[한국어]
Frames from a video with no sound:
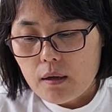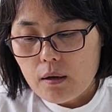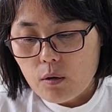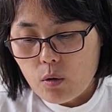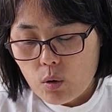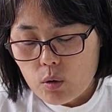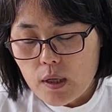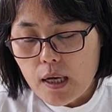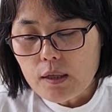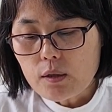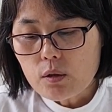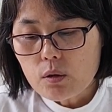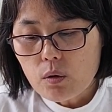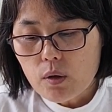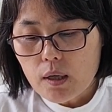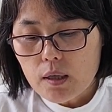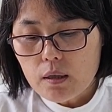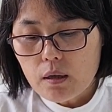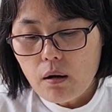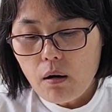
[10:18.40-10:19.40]
고난
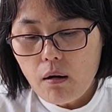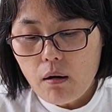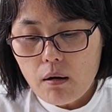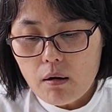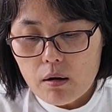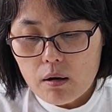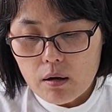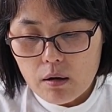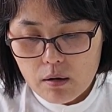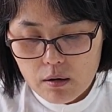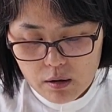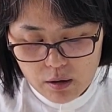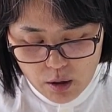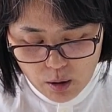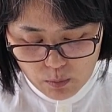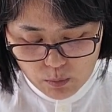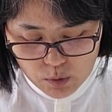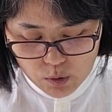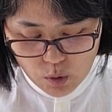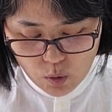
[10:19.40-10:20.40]
속에서 어,
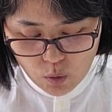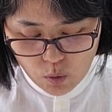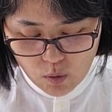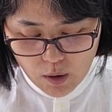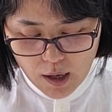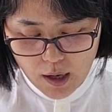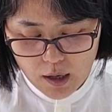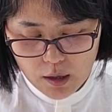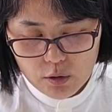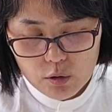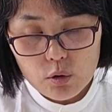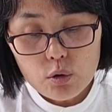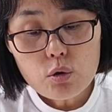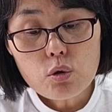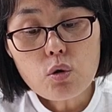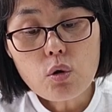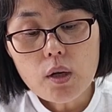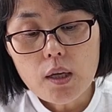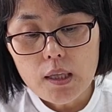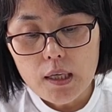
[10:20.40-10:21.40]
겸손과
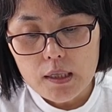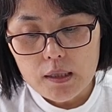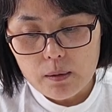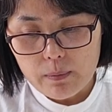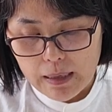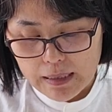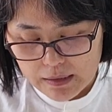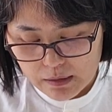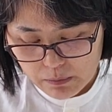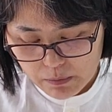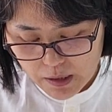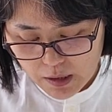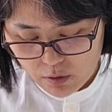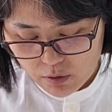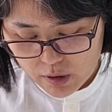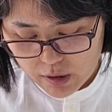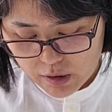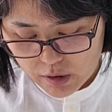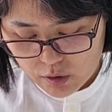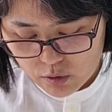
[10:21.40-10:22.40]
순종에 대해서 말씀을
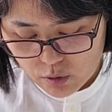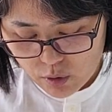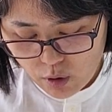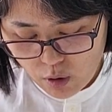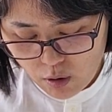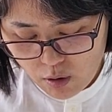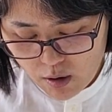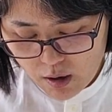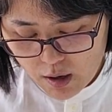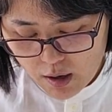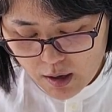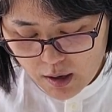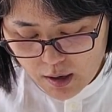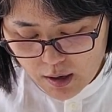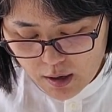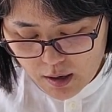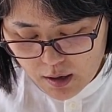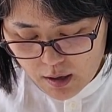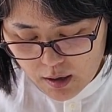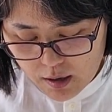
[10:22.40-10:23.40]
하고 계시고요.
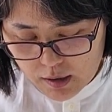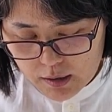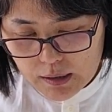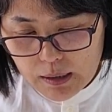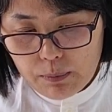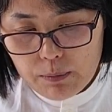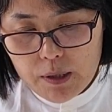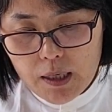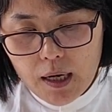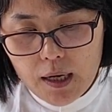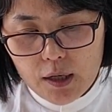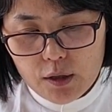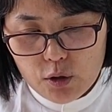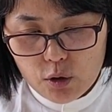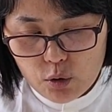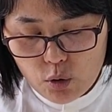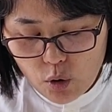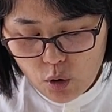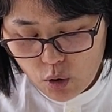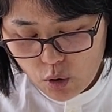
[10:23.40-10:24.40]

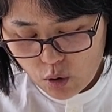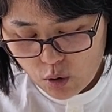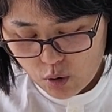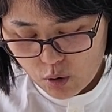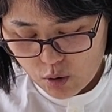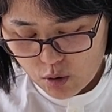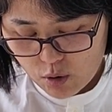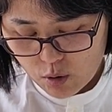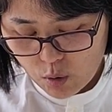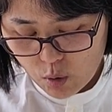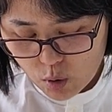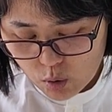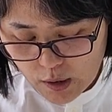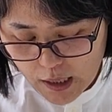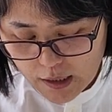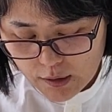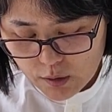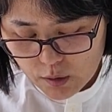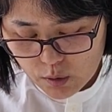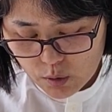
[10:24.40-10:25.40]
3장에서도 어,
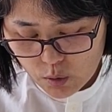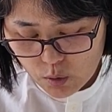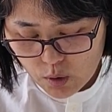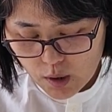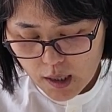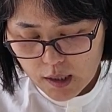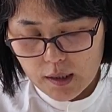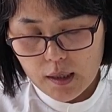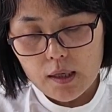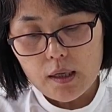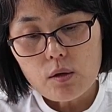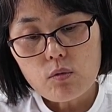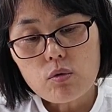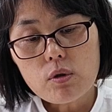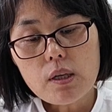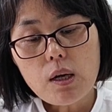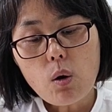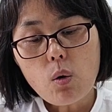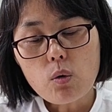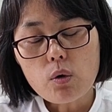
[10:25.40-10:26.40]
고난 속에서 이
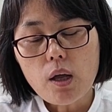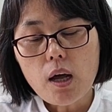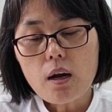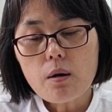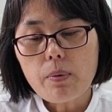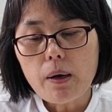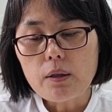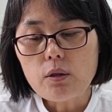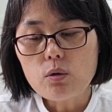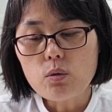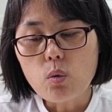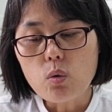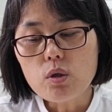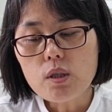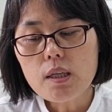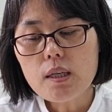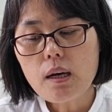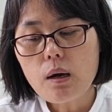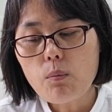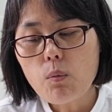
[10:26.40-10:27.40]
우리가 고난을 받는
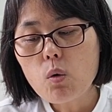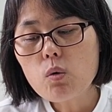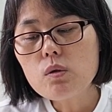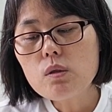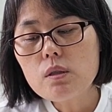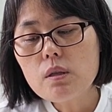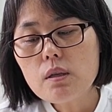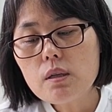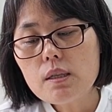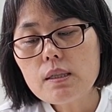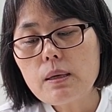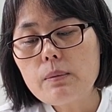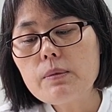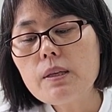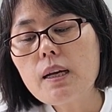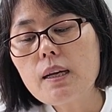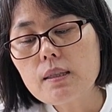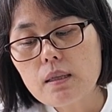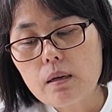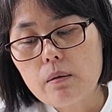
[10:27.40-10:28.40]
원인과 목적을
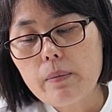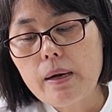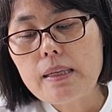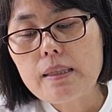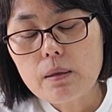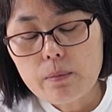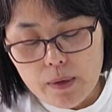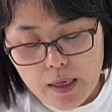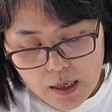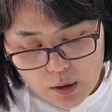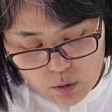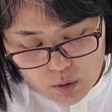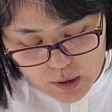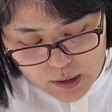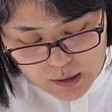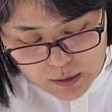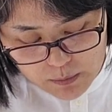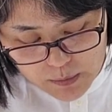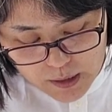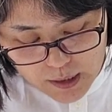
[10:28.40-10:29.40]
3장에서는 말씀을 하고
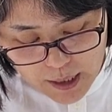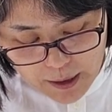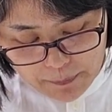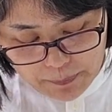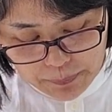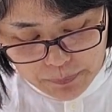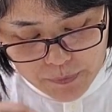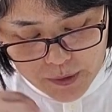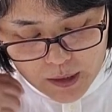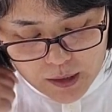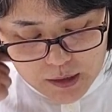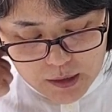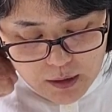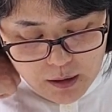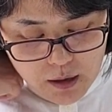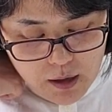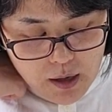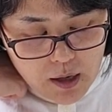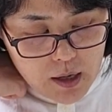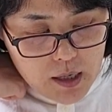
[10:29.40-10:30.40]
계십니다.
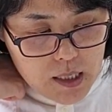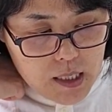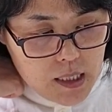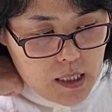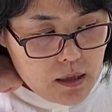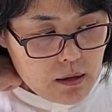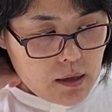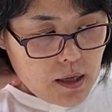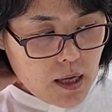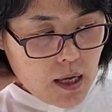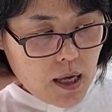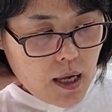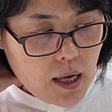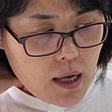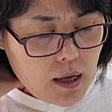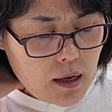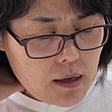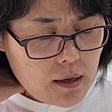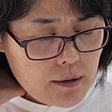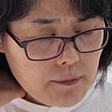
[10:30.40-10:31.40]
그래서
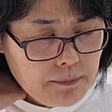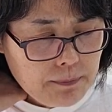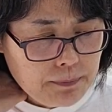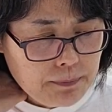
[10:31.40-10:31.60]
이렇게